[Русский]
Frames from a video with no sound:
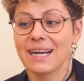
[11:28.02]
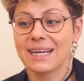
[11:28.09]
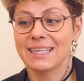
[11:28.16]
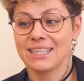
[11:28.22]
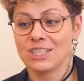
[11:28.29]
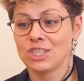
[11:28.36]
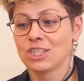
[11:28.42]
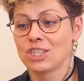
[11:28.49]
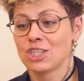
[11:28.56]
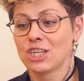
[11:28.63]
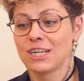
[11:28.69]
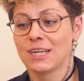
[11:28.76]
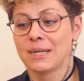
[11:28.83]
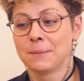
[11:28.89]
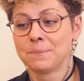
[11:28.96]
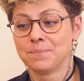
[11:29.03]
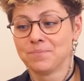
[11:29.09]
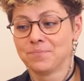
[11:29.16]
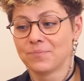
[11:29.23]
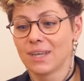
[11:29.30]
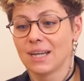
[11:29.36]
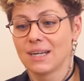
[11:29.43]
конечно же,
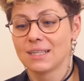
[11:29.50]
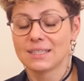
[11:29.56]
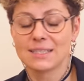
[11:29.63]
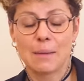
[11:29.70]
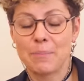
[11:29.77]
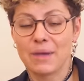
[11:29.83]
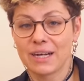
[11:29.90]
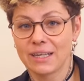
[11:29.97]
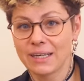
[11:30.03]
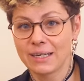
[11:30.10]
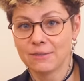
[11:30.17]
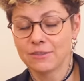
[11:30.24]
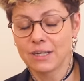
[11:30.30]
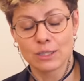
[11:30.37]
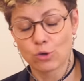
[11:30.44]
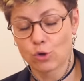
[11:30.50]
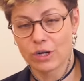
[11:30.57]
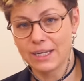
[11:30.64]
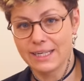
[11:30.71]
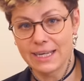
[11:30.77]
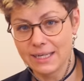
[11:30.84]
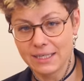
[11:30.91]
э, соперников,
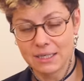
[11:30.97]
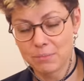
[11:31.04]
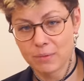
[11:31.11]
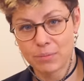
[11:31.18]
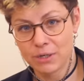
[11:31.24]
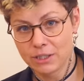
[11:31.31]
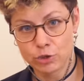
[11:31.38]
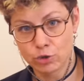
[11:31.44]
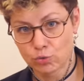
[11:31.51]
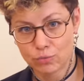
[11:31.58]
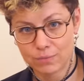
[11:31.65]
которые ей не по плечу.